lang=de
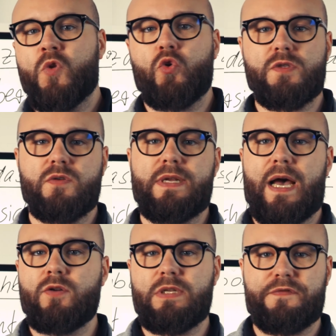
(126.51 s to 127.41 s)
guckst du dir
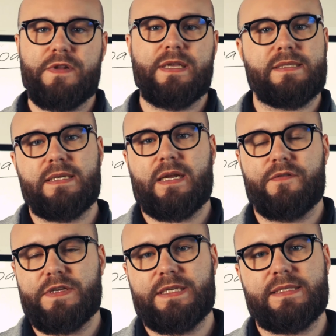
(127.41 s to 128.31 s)
an und definierst hier
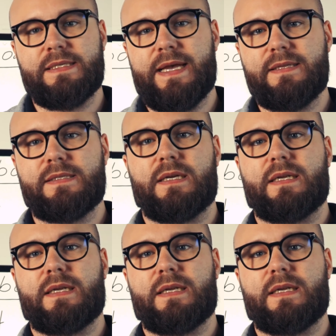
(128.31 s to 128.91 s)
deine wichtigsten Kennzahlen.